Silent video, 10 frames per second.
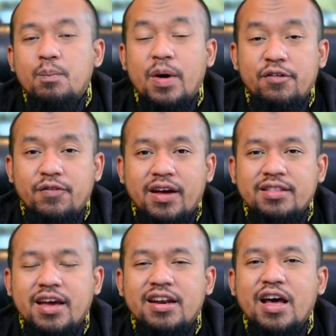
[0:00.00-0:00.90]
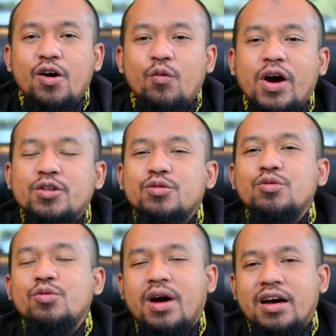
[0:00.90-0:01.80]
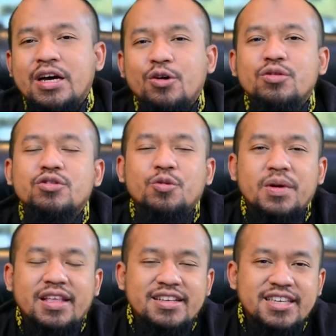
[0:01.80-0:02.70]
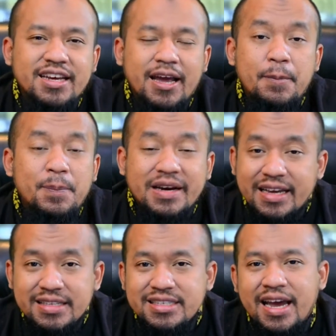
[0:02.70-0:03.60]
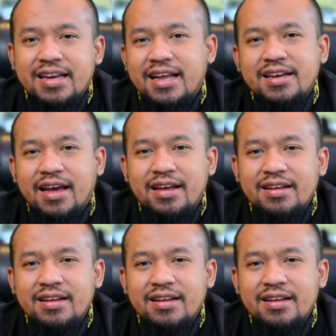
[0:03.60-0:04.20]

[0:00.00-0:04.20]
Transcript: Manfaatkanlah waktu luang untuk menyelesaikan pekerjaan Anda,